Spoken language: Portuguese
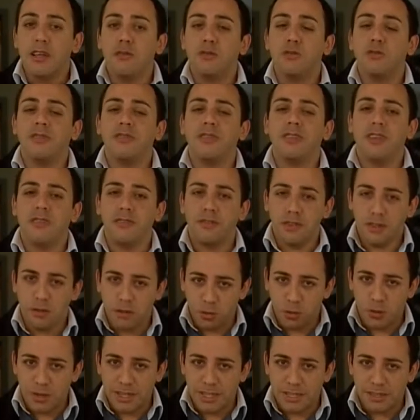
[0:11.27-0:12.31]
dos
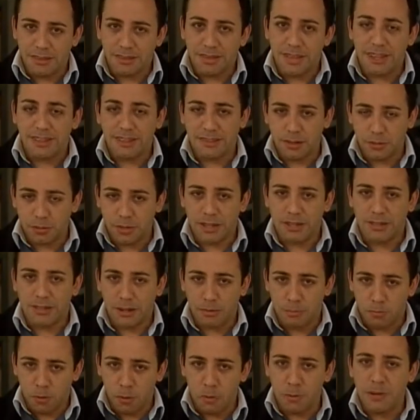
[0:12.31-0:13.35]
servidores da
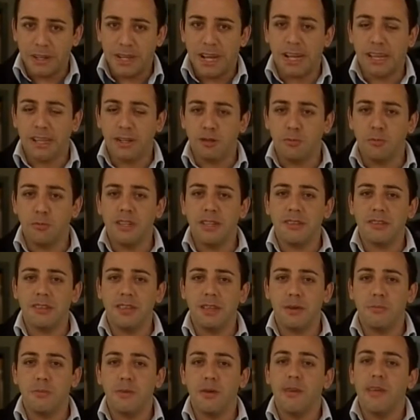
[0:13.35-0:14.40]
segurança pública aqui do
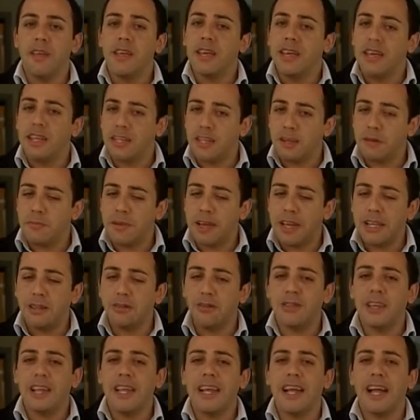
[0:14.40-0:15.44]
município e também
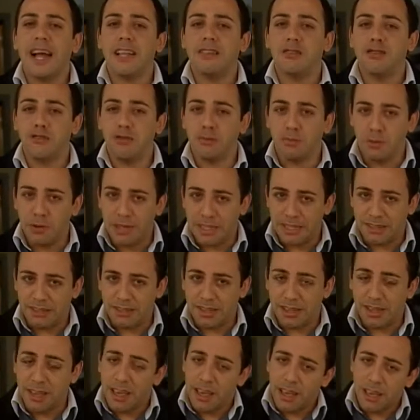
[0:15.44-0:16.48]
do delegado de
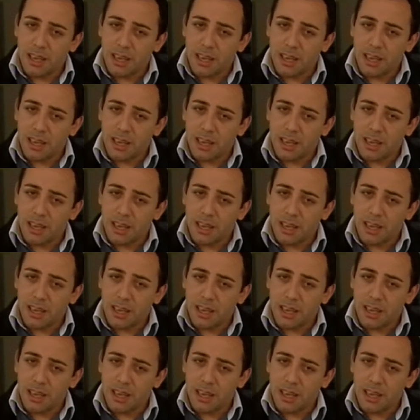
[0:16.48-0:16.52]
polícia,